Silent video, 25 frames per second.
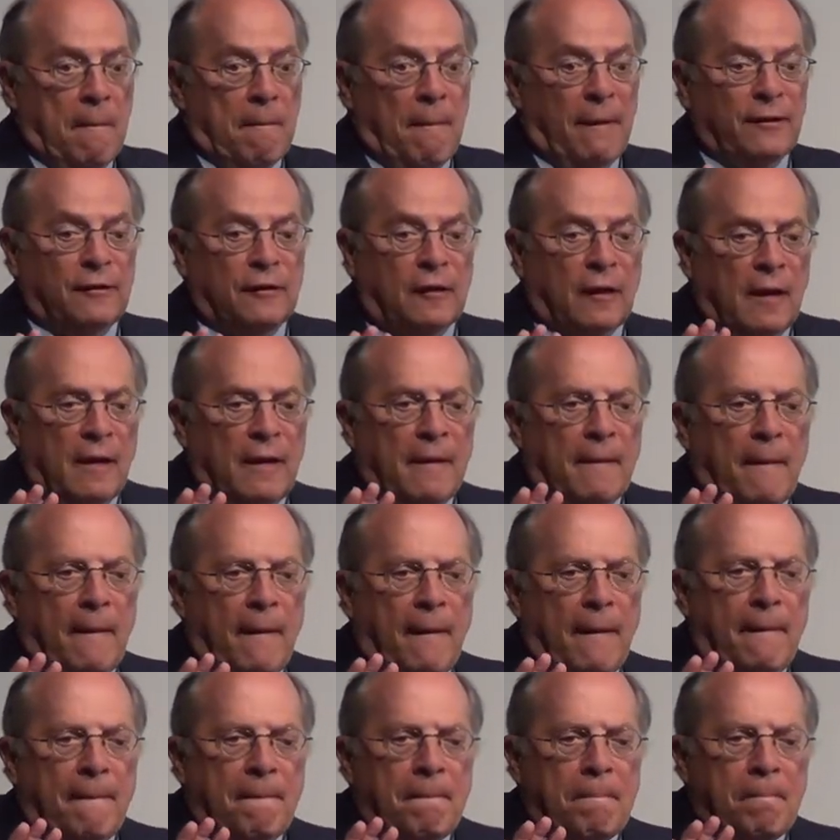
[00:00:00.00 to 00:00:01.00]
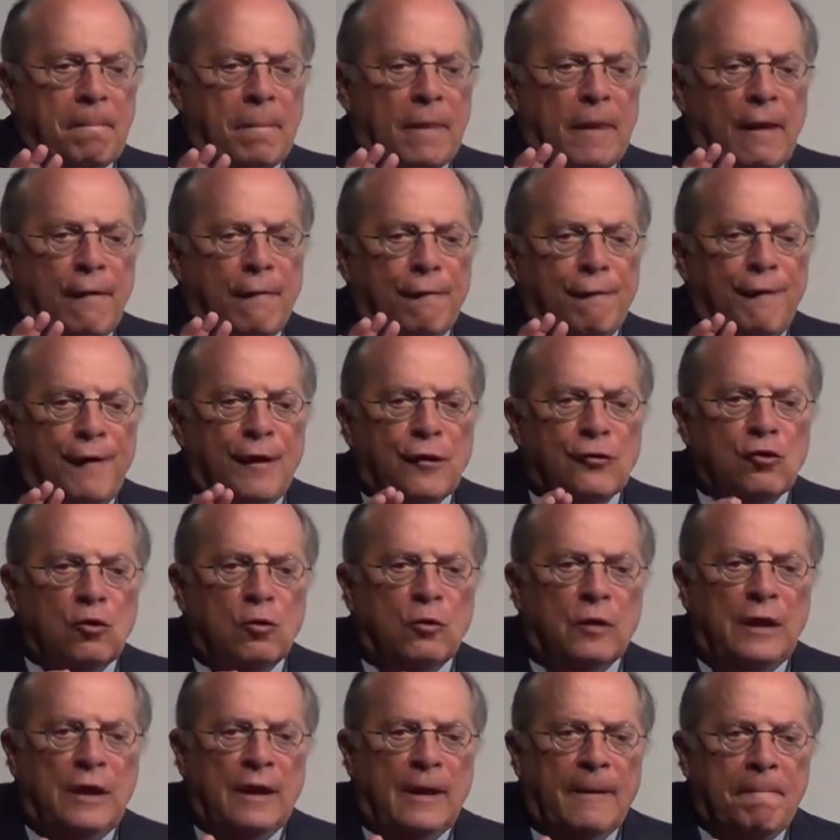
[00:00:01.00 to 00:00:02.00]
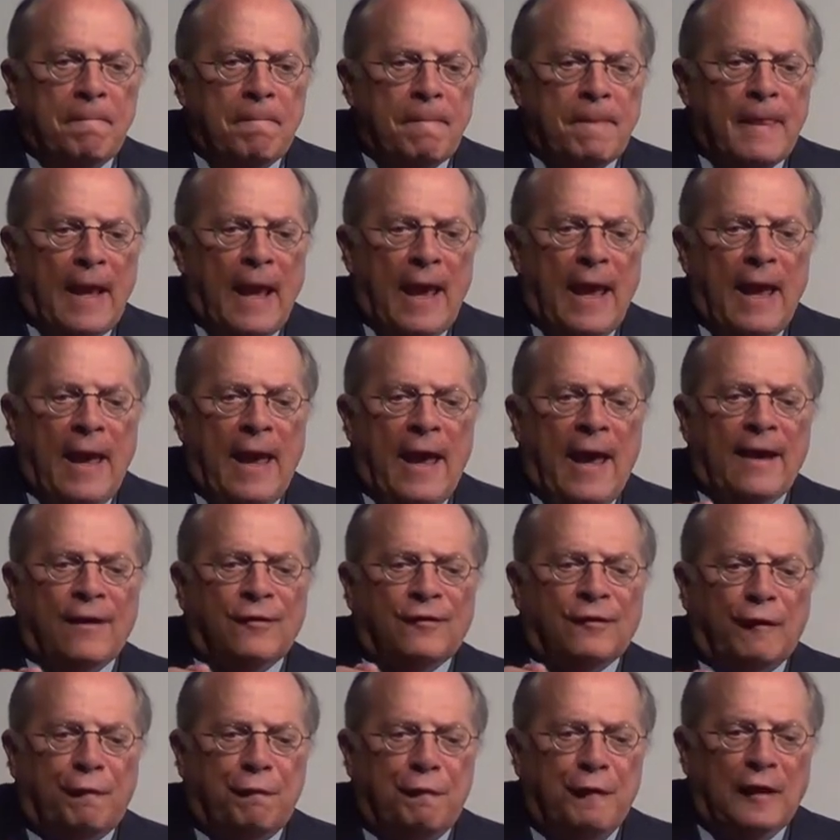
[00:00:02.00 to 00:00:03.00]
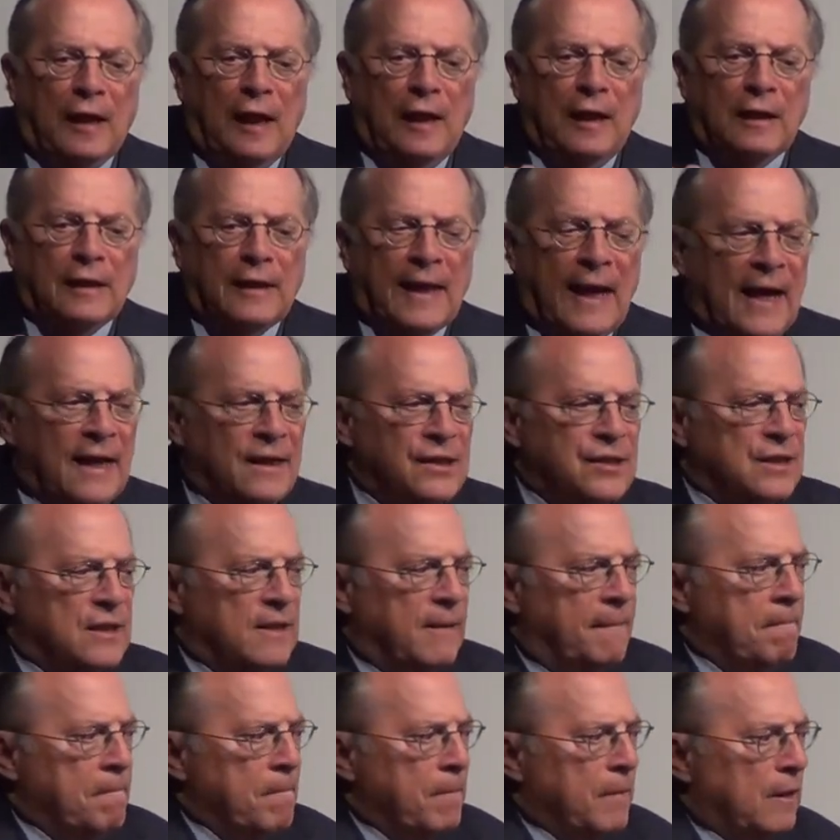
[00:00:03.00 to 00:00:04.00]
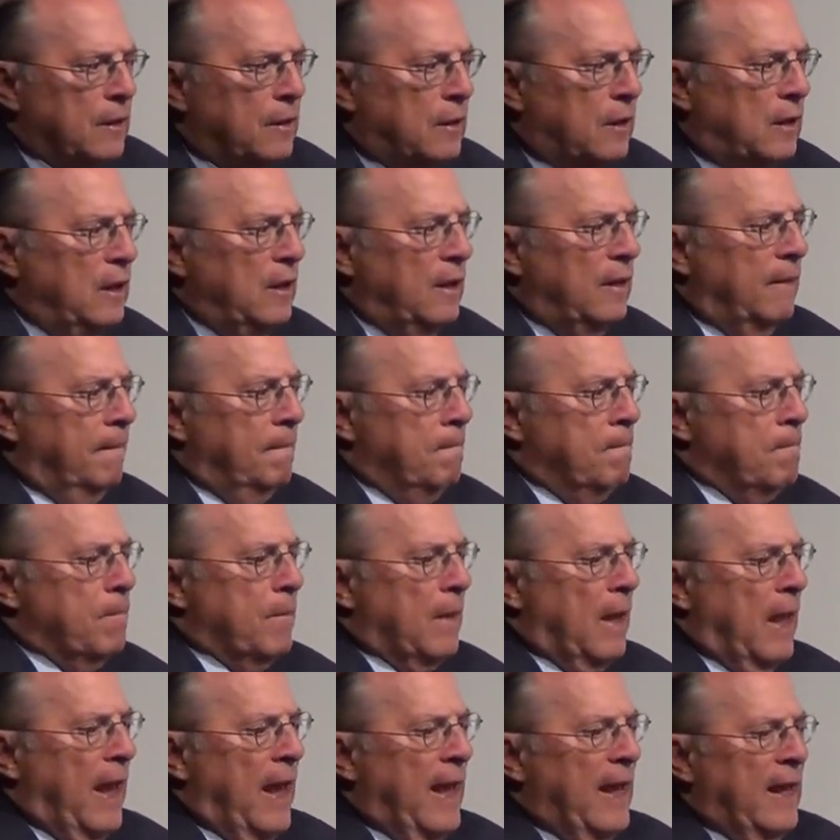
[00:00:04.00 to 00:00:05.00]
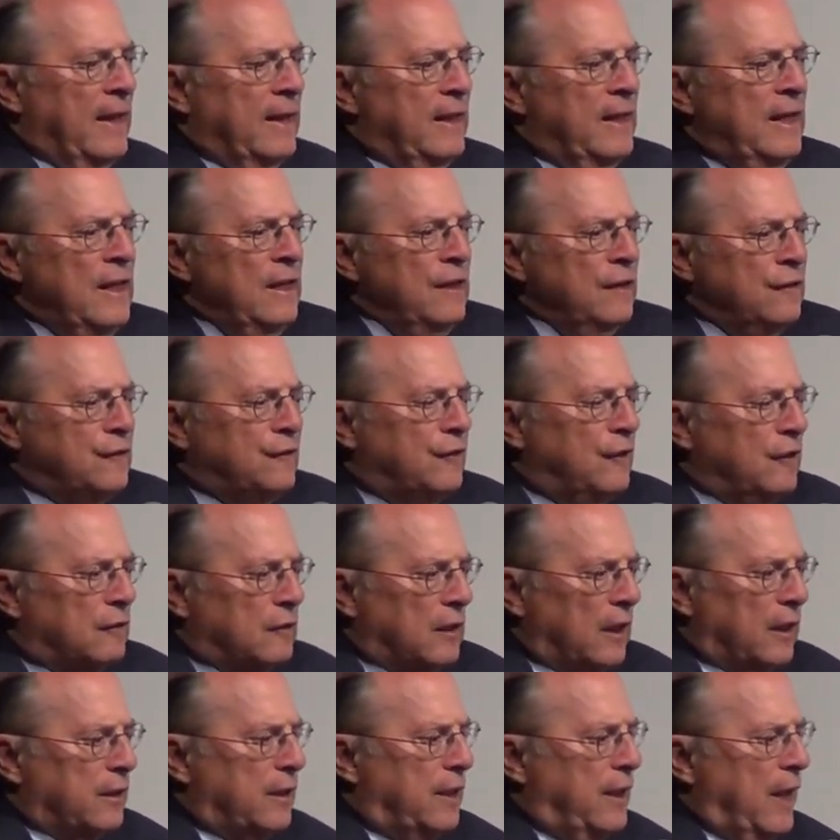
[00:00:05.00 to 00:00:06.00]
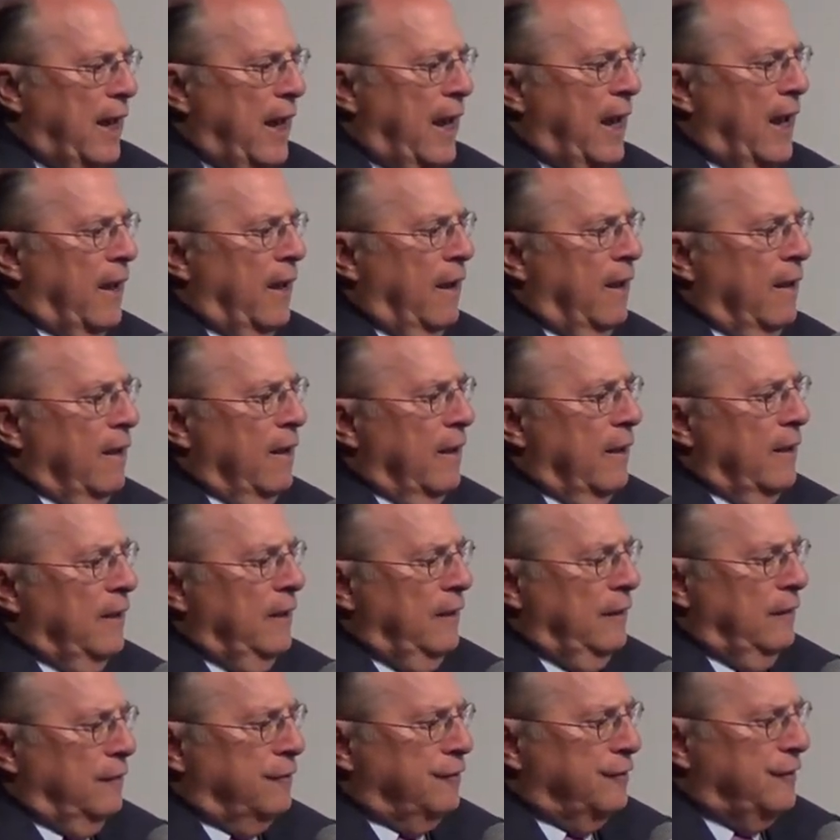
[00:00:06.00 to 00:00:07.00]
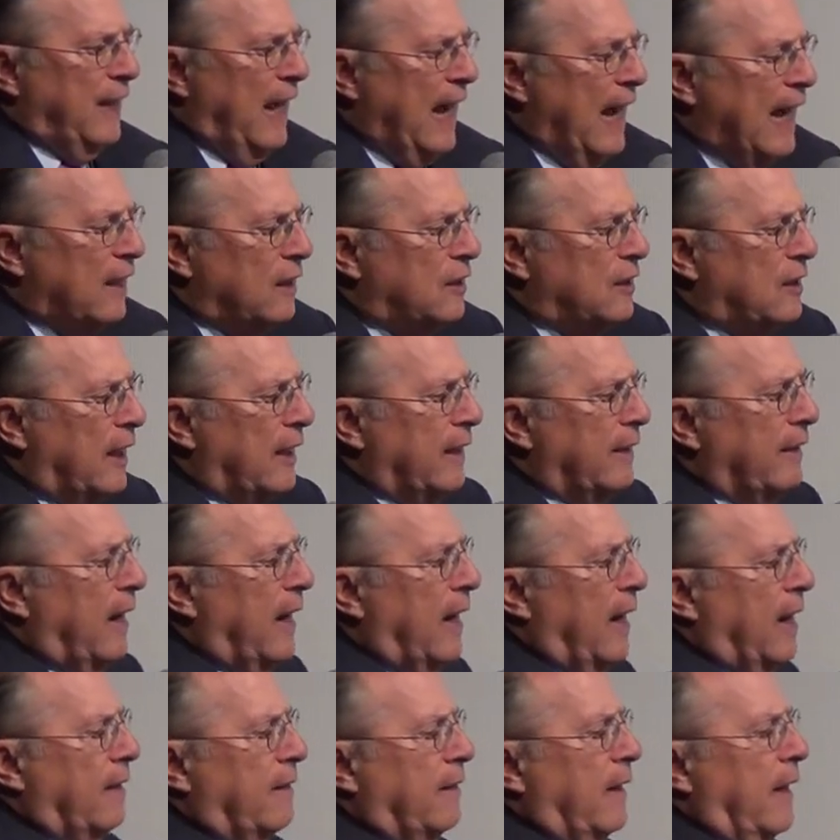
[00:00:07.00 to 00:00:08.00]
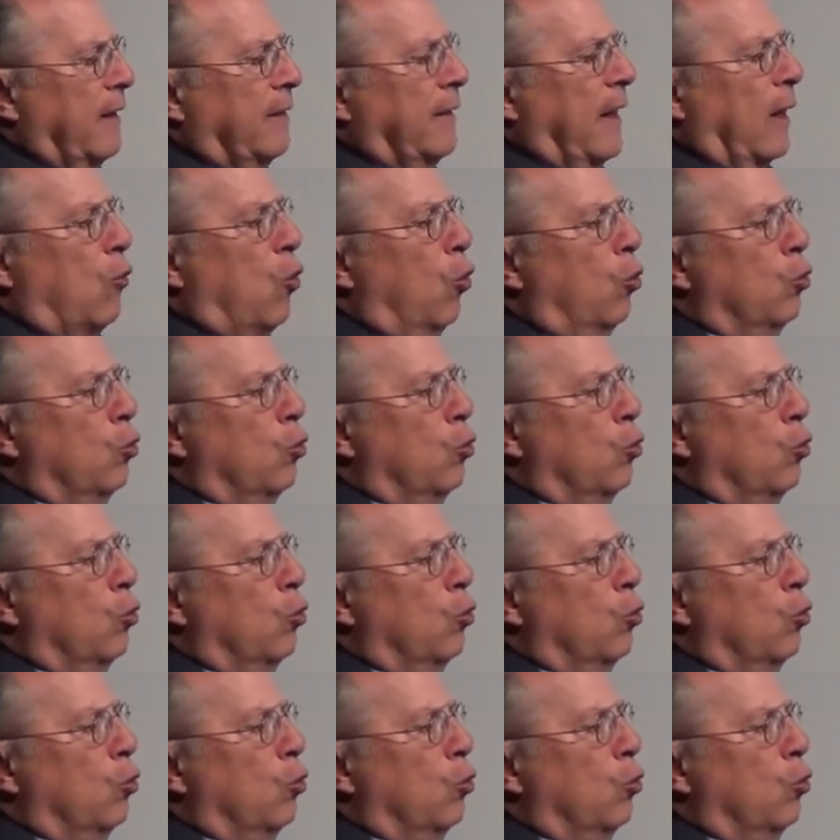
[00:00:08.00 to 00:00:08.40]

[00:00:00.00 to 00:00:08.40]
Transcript: Mas vejo que esta finalidade, que é íncita, que é incerta na, na, na